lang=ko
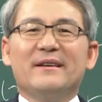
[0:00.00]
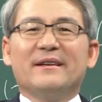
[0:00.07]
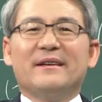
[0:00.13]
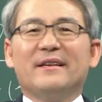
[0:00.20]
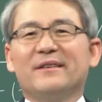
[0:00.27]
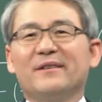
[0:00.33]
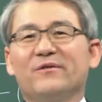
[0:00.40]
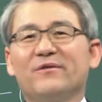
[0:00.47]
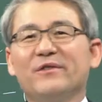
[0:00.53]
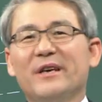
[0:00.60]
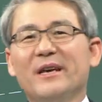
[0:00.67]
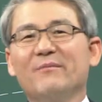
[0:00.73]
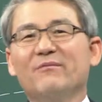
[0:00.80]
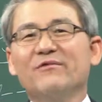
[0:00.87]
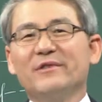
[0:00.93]
그래서
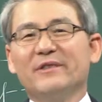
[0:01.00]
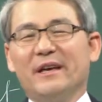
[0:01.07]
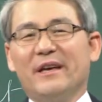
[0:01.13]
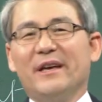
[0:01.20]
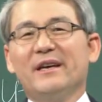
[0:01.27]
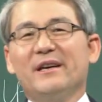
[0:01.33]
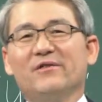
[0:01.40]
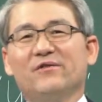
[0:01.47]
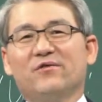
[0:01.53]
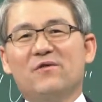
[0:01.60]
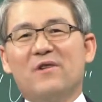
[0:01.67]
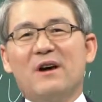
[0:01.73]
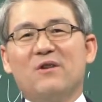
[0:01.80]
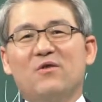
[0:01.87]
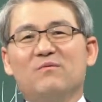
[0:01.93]
우리의 문제,
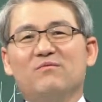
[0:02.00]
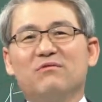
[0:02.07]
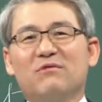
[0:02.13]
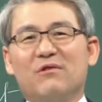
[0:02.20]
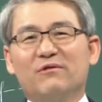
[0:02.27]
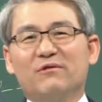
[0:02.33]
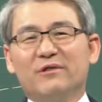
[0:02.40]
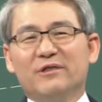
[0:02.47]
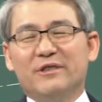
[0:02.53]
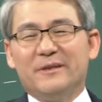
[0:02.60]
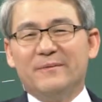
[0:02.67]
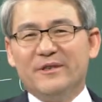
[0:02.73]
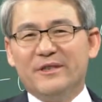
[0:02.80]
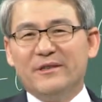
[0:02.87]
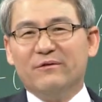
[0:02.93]
수고하고 무거운
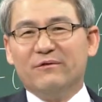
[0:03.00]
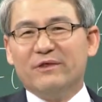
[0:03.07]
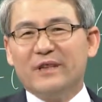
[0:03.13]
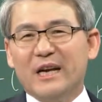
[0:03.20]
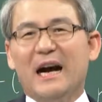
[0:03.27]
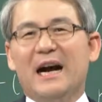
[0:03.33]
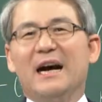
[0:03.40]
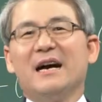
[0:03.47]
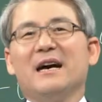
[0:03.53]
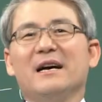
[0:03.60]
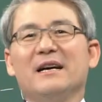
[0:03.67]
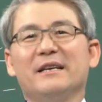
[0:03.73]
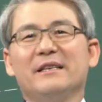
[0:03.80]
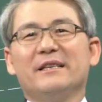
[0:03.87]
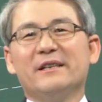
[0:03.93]
짐진 우리가
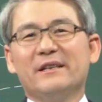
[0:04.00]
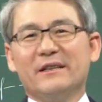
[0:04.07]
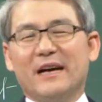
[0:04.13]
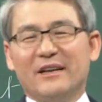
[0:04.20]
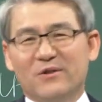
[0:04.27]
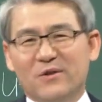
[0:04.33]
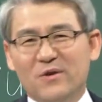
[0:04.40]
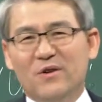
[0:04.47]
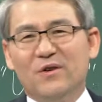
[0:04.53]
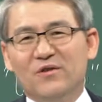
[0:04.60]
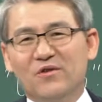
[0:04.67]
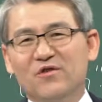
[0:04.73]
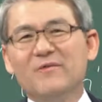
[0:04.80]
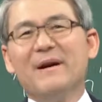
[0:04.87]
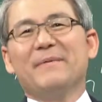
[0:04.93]
이걸 가지고
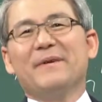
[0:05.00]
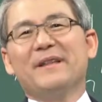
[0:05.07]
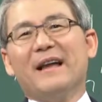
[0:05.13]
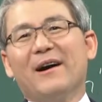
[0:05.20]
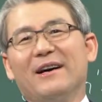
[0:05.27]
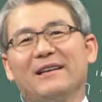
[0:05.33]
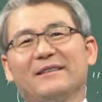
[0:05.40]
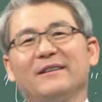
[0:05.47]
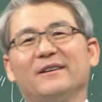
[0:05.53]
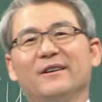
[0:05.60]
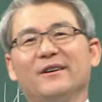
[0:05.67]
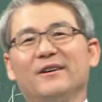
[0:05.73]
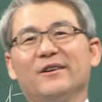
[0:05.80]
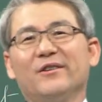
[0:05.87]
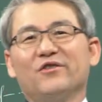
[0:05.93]
주님 앞에 나와서
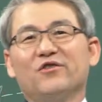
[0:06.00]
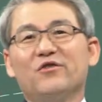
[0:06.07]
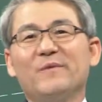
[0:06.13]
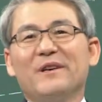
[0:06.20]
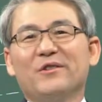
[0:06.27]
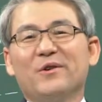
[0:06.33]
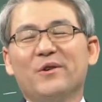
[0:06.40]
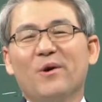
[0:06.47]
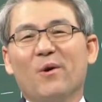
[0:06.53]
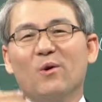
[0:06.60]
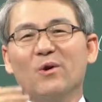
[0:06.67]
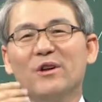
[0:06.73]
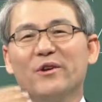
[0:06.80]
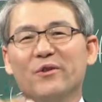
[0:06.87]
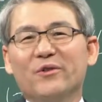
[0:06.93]
주님의 손에
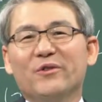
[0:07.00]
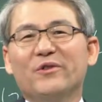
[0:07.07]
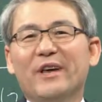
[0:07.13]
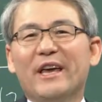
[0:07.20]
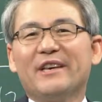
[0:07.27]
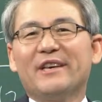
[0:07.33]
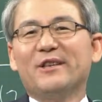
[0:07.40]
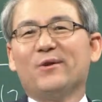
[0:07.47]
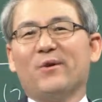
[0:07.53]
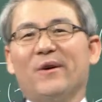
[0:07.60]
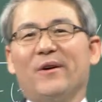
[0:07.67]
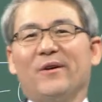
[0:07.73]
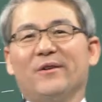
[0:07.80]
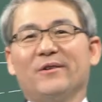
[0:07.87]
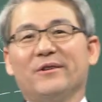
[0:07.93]
올려놓는 게
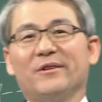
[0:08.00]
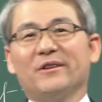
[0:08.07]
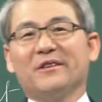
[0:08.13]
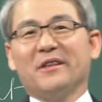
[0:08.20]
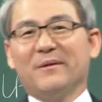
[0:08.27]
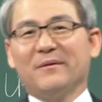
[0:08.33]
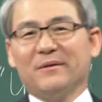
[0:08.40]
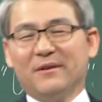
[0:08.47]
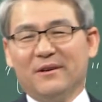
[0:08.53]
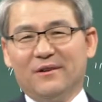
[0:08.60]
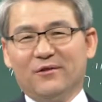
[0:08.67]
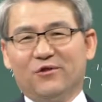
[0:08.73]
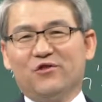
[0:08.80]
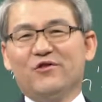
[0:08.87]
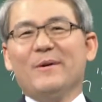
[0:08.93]
기도예요. 그때부터
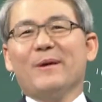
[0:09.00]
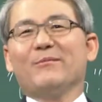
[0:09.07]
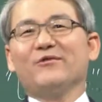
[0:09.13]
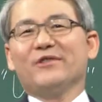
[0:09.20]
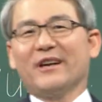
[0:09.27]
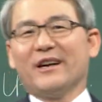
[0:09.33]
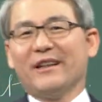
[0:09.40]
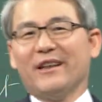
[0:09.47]
주님의 문제가